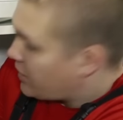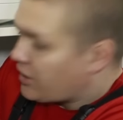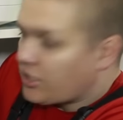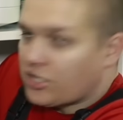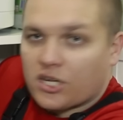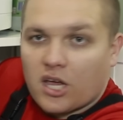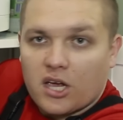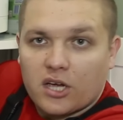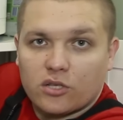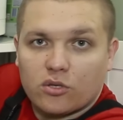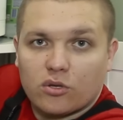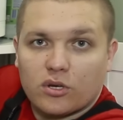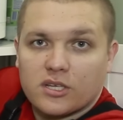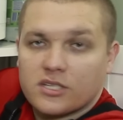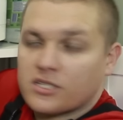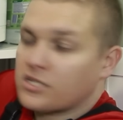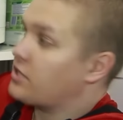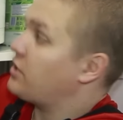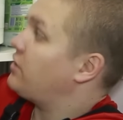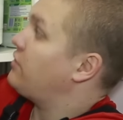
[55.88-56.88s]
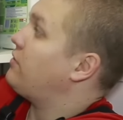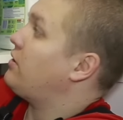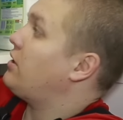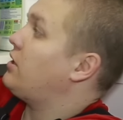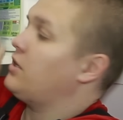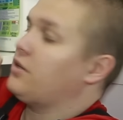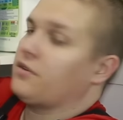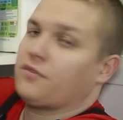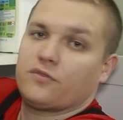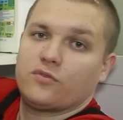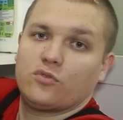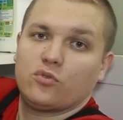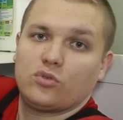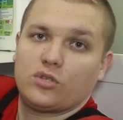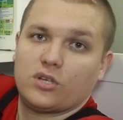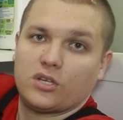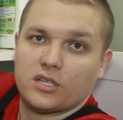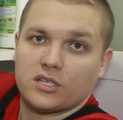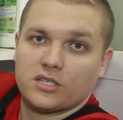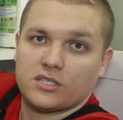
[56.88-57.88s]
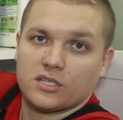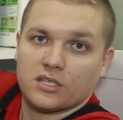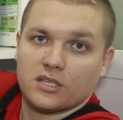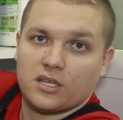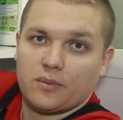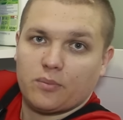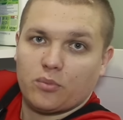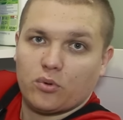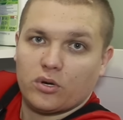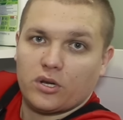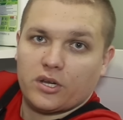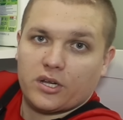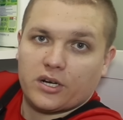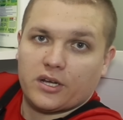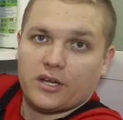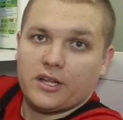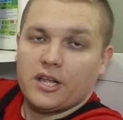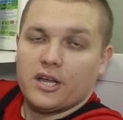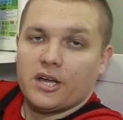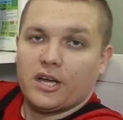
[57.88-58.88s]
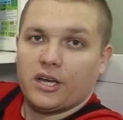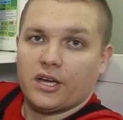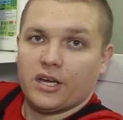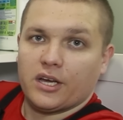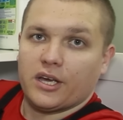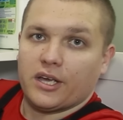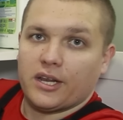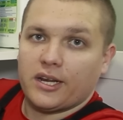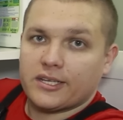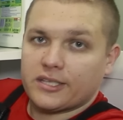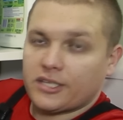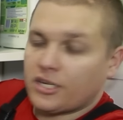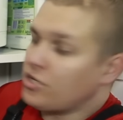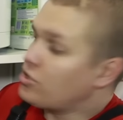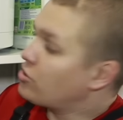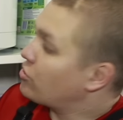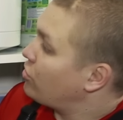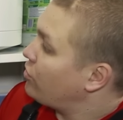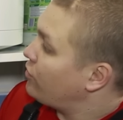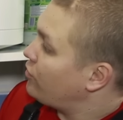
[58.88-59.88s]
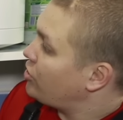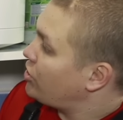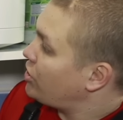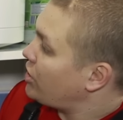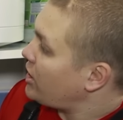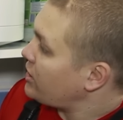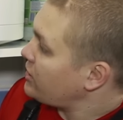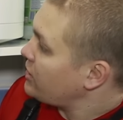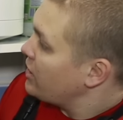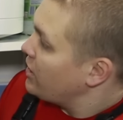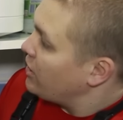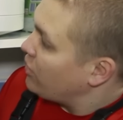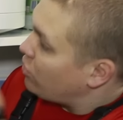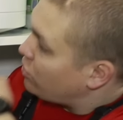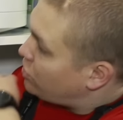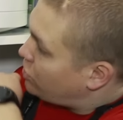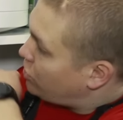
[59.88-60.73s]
крышкой, которая закрывала внутренности, да, бойлера, э, электрическую его часть, то